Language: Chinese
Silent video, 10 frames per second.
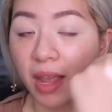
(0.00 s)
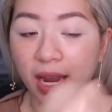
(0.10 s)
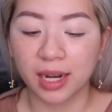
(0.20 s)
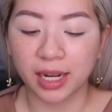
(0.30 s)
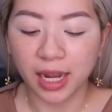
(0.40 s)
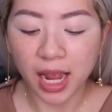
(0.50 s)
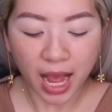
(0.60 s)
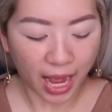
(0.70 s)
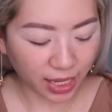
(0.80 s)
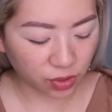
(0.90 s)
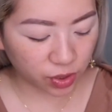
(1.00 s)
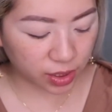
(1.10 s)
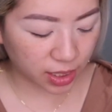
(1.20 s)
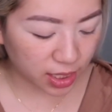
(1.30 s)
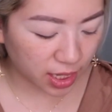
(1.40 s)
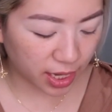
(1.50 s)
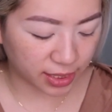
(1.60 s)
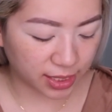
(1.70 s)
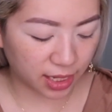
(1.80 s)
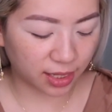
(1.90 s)
美丽，它就是真的
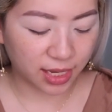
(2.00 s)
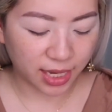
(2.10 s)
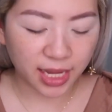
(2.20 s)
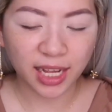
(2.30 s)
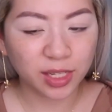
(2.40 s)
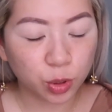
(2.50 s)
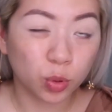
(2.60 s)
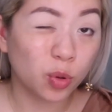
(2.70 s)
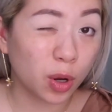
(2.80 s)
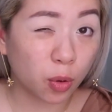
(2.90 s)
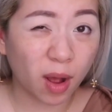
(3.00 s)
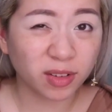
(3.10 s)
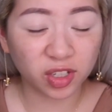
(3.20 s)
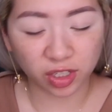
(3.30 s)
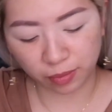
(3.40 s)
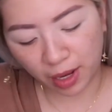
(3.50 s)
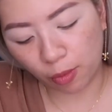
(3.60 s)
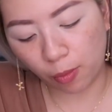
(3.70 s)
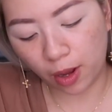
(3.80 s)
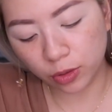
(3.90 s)
很像，应该就是月光石嘛，
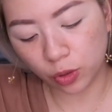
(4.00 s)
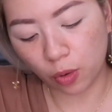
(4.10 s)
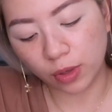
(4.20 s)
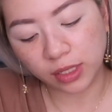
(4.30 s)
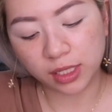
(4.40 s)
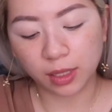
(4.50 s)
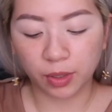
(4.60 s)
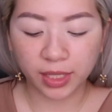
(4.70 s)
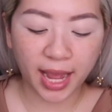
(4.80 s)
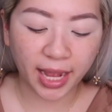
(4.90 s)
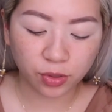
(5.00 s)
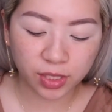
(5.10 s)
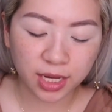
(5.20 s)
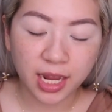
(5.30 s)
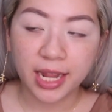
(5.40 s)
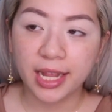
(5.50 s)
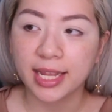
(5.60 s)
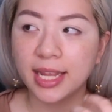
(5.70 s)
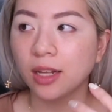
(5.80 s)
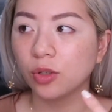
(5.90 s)
我不知道中文是什么，但它就是
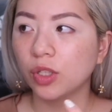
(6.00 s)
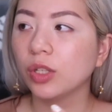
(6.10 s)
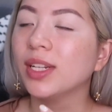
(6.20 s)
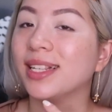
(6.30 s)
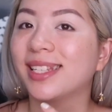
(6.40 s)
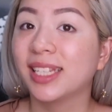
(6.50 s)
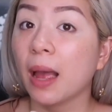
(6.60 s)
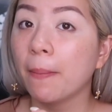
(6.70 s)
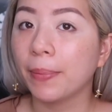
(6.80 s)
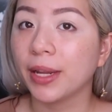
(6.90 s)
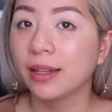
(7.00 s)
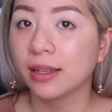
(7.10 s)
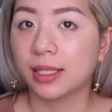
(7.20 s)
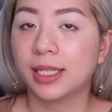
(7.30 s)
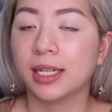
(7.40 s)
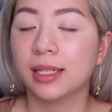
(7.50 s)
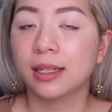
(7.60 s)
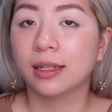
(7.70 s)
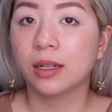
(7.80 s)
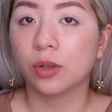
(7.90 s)
一样，就是有点香槟的金
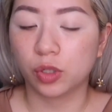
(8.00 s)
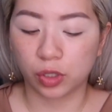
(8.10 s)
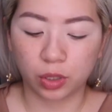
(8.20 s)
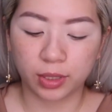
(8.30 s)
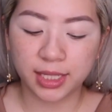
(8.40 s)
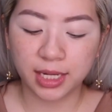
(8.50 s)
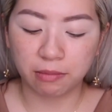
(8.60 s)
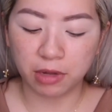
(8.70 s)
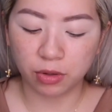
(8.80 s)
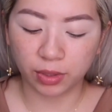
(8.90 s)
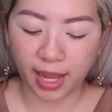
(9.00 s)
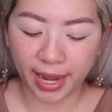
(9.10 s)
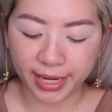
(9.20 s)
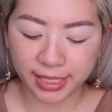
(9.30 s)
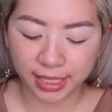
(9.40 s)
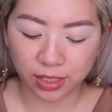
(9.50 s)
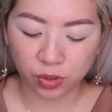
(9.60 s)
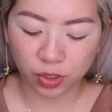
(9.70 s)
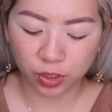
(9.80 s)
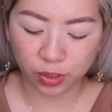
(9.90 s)
色的那种石头，但是里面有带一些就
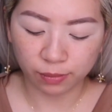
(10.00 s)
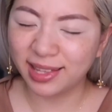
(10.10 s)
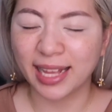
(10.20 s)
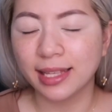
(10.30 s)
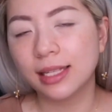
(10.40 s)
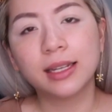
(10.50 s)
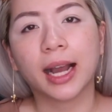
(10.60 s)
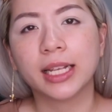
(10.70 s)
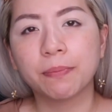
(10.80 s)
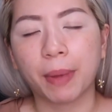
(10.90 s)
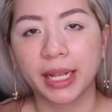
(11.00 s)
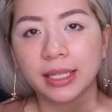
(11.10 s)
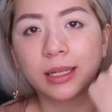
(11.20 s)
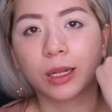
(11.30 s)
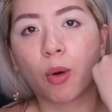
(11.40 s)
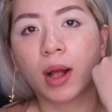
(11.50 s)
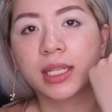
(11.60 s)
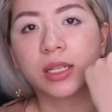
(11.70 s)
是蓝色还是白色的光